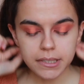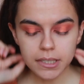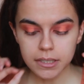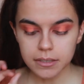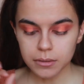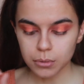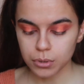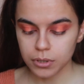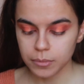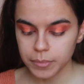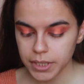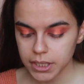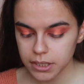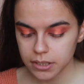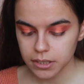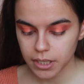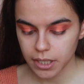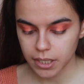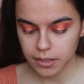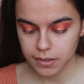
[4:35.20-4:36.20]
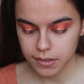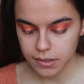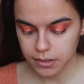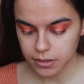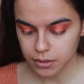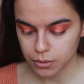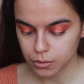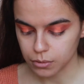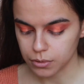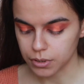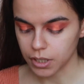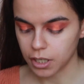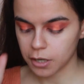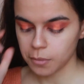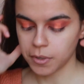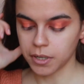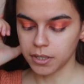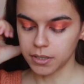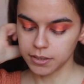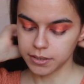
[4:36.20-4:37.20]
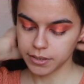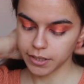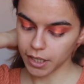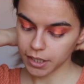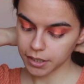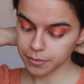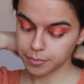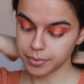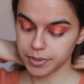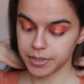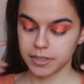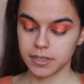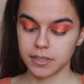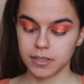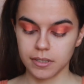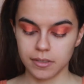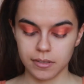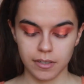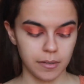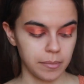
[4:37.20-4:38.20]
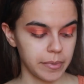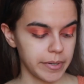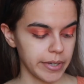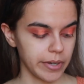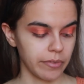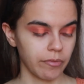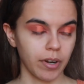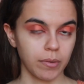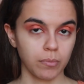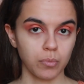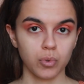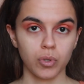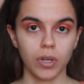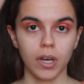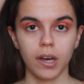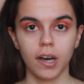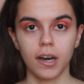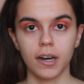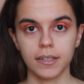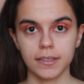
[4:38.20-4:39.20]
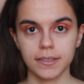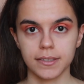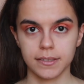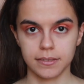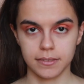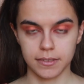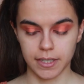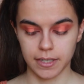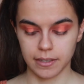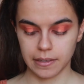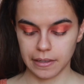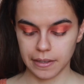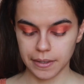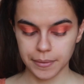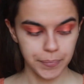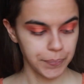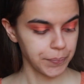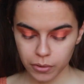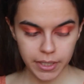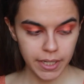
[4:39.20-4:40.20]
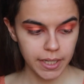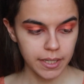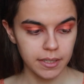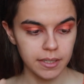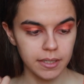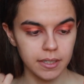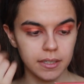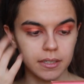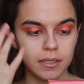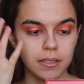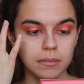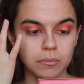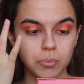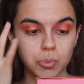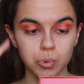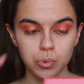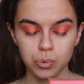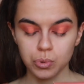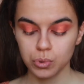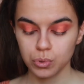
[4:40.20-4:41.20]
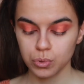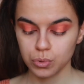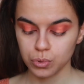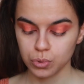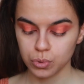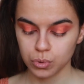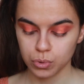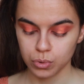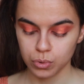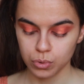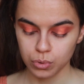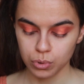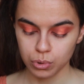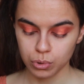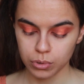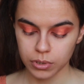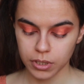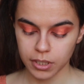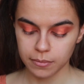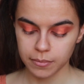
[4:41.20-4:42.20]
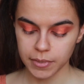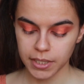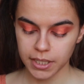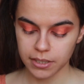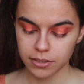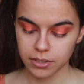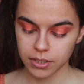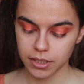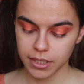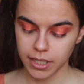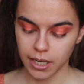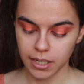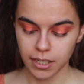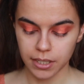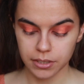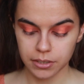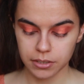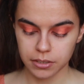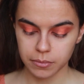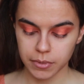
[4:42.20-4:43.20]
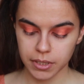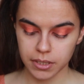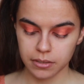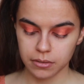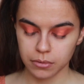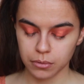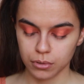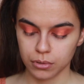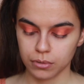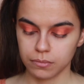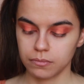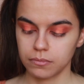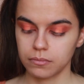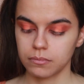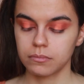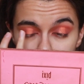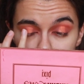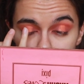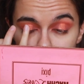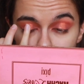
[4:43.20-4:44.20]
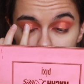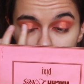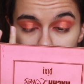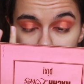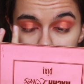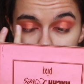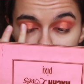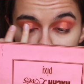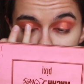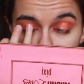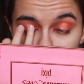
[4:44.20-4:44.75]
daha sonra birazcık ekstra olacak ama Dark Princess diye bir renk var. Bu daha altın rengi. O rengi bu turuncunun üstüne birazcık yerleştirmek istiyorum. Biraz